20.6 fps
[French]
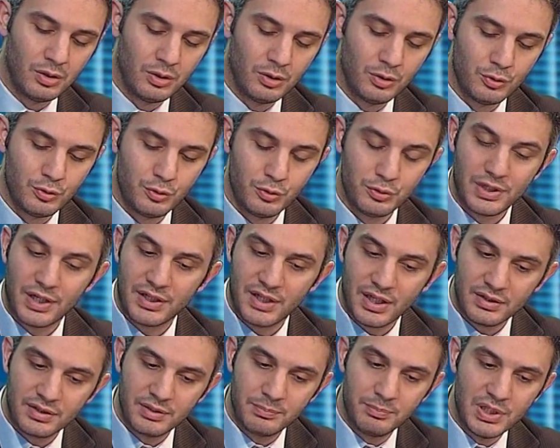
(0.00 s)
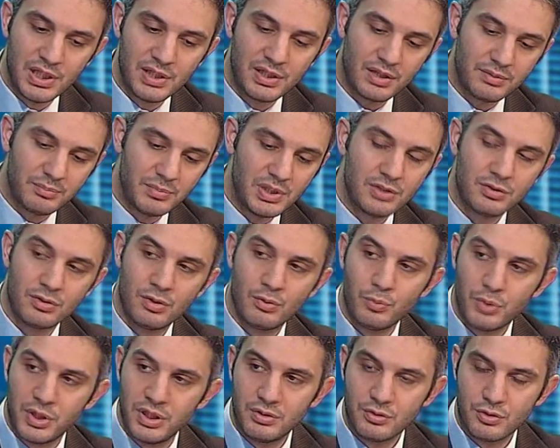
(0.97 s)
jusqu'à 4000,
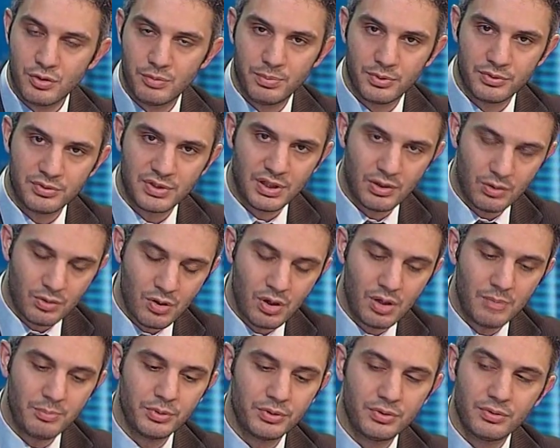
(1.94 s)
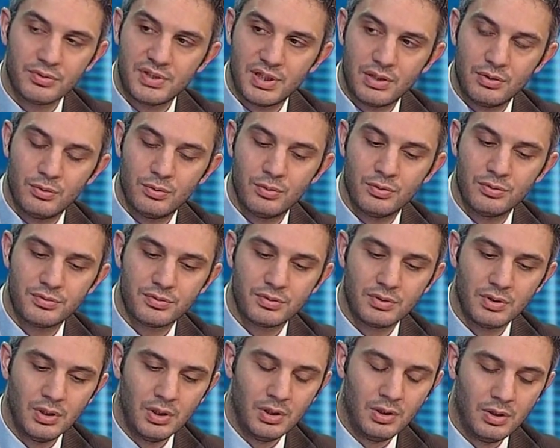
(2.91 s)
4100, oui, je pense qu'il y a encore un potentiel de
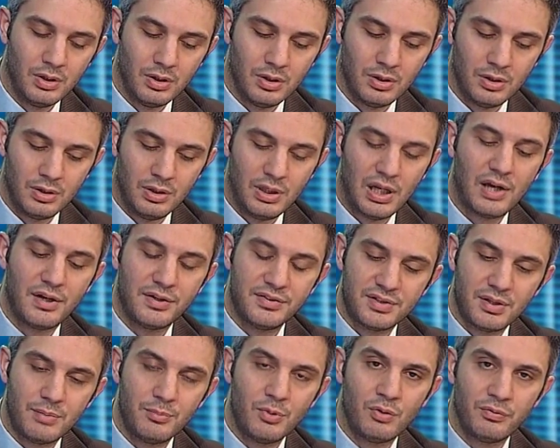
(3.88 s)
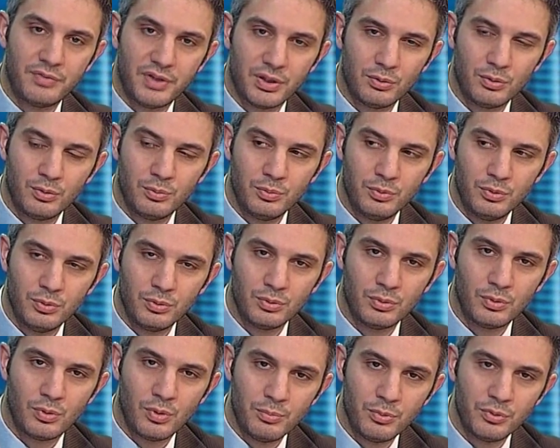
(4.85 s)
hausse. là récemment, on vient
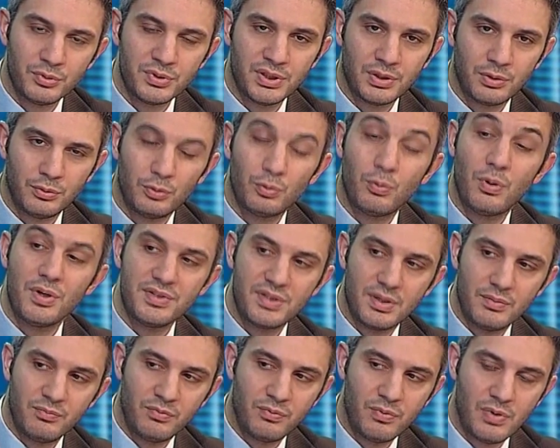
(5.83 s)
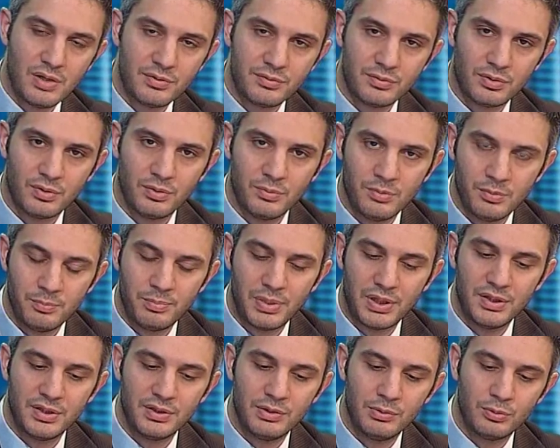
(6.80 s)
de, rebondir une troisième fois sur le
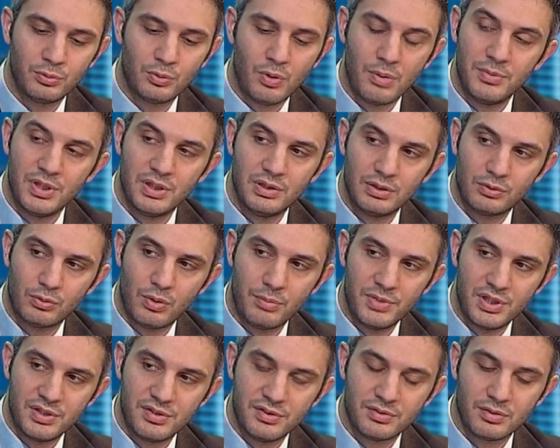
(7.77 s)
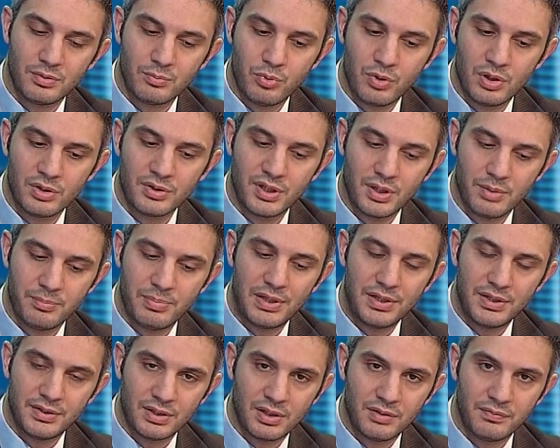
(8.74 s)
palier de des 3600 points, qui est un
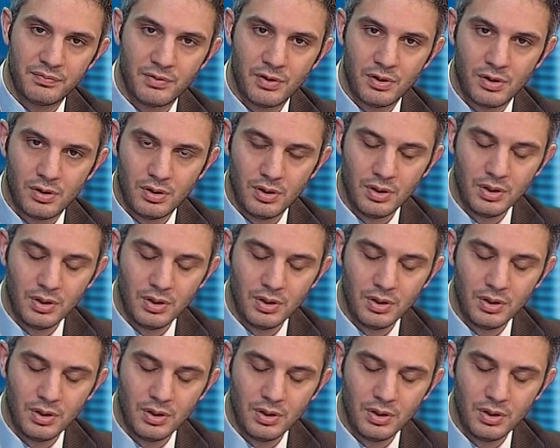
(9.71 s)
palier très fort.